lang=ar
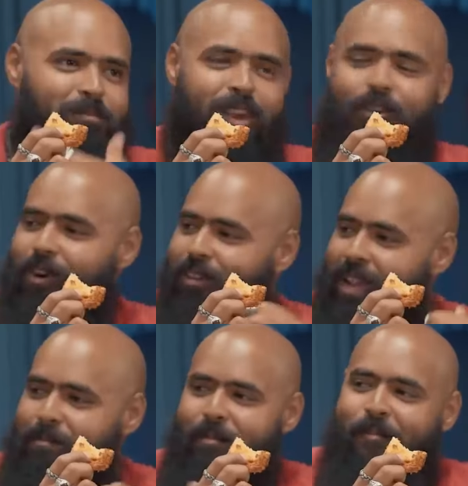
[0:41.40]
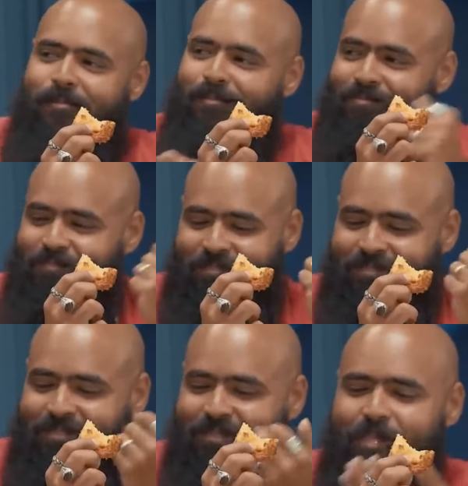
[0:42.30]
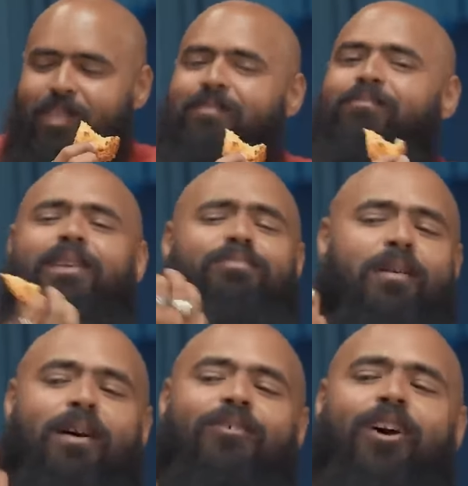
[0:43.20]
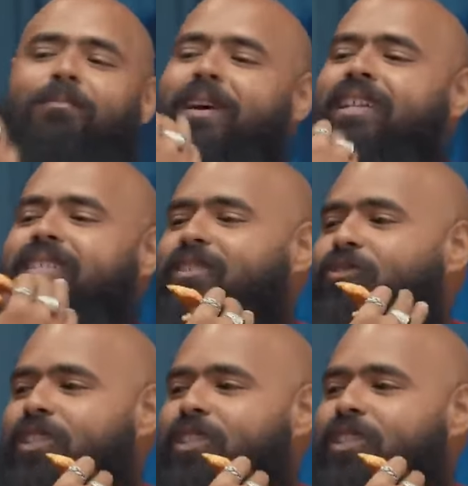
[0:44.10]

انا بقعد انام بجيب طبق واقعد بقى انزل